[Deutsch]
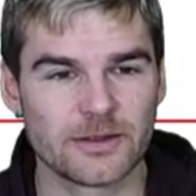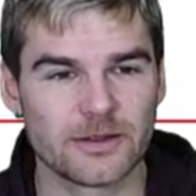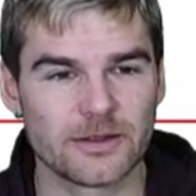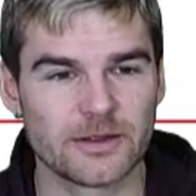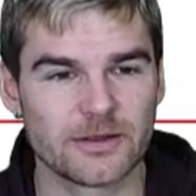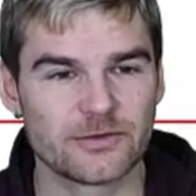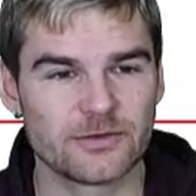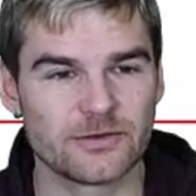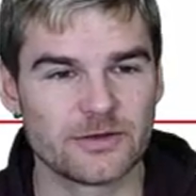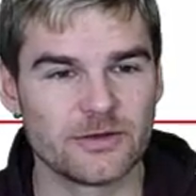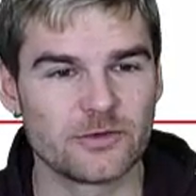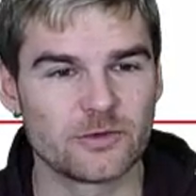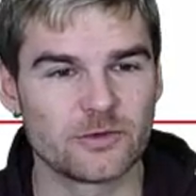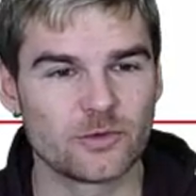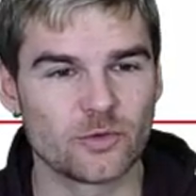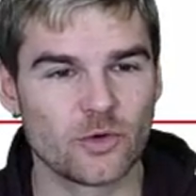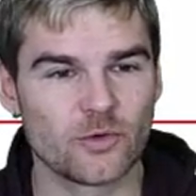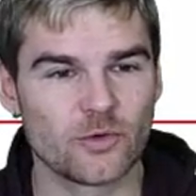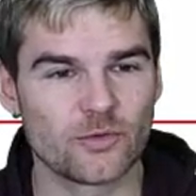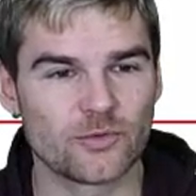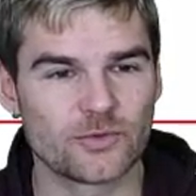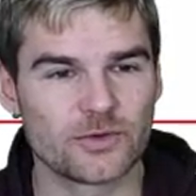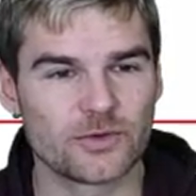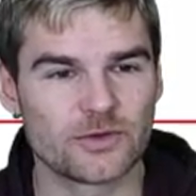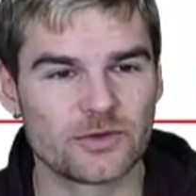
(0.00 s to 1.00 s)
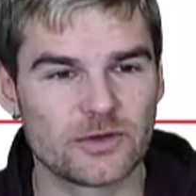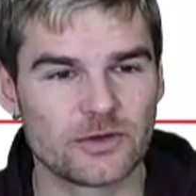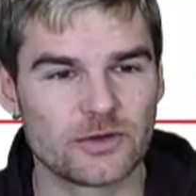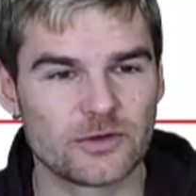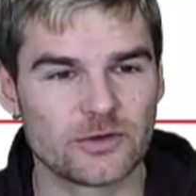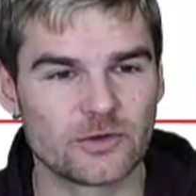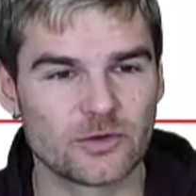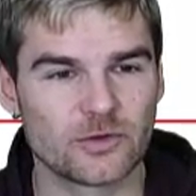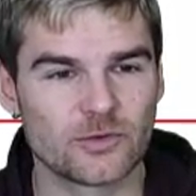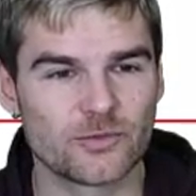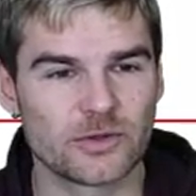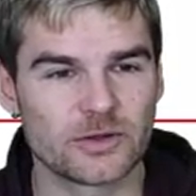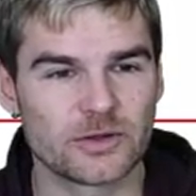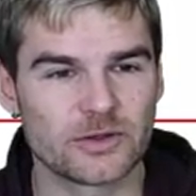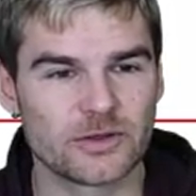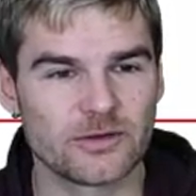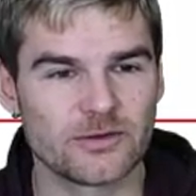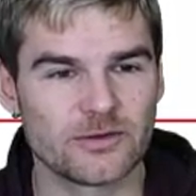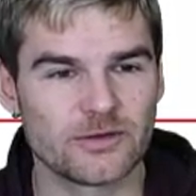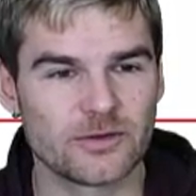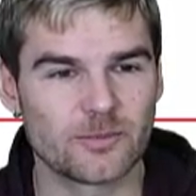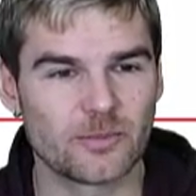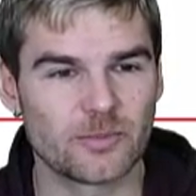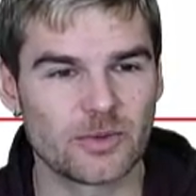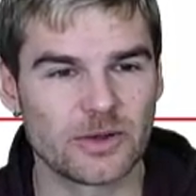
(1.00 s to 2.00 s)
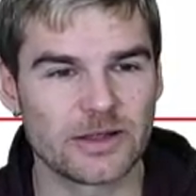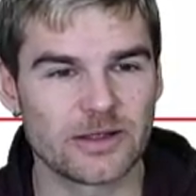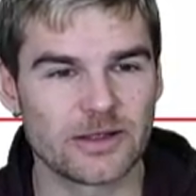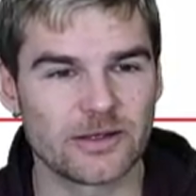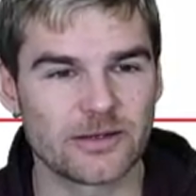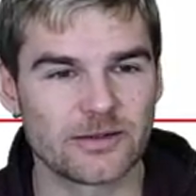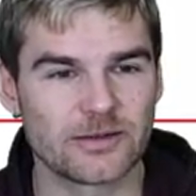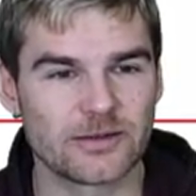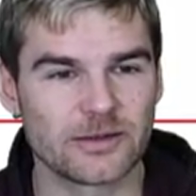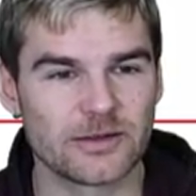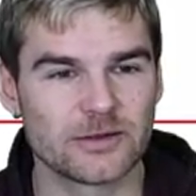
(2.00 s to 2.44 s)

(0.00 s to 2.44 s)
siehst du, öffnet sich sofort dieser Player.